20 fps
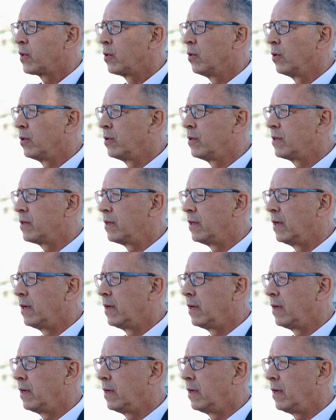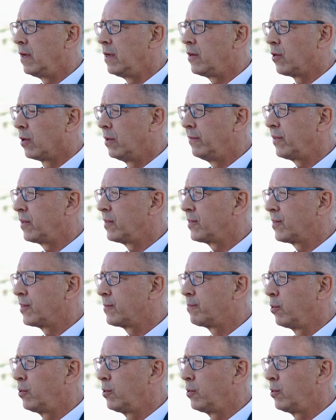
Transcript: Und äh, ich hoffe, dass das